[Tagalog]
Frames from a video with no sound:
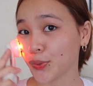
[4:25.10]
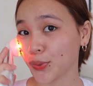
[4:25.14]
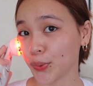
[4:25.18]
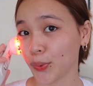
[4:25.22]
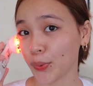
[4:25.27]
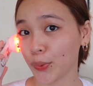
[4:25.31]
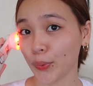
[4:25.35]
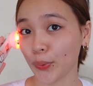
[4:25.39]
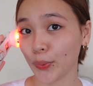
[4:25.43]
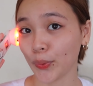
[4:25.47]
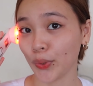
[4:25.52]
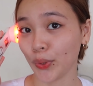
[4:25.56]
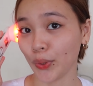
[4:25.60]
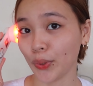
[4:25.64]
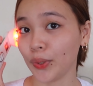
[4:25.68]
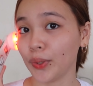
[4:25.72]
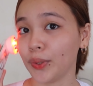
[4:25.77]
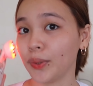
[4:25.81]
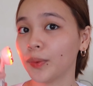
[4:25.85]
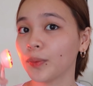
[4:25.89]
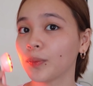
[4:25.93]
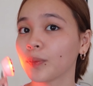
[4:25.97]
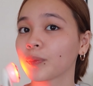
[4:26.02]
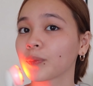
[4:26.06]
So,
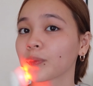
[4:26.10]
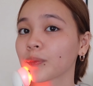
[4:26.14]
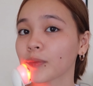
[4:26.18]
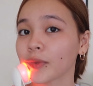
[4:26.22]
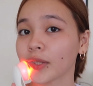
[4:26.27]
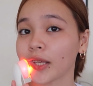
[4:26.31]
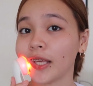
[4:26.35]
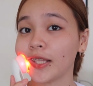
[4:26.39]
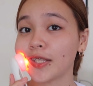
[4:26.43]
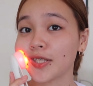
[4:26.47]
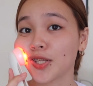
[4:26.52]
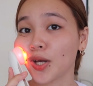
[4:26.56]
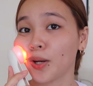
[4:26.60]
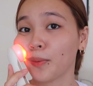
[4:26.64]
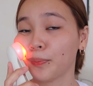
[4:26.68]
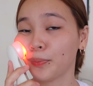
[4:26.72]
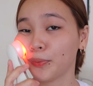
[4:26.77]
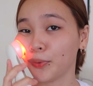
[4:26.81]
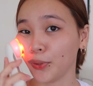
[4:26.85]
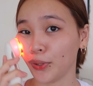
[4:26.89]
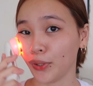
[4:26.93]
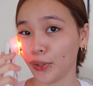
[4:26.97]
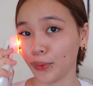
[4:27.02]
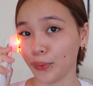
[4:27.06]
yun. It's
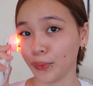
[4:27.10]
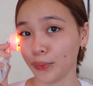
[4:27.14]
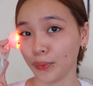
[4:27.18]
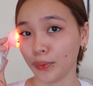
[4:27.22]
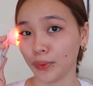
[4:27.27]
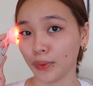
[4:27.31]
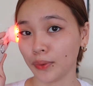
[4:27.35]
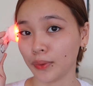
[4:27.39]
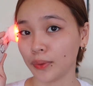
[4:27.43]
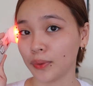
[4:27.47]
up to you.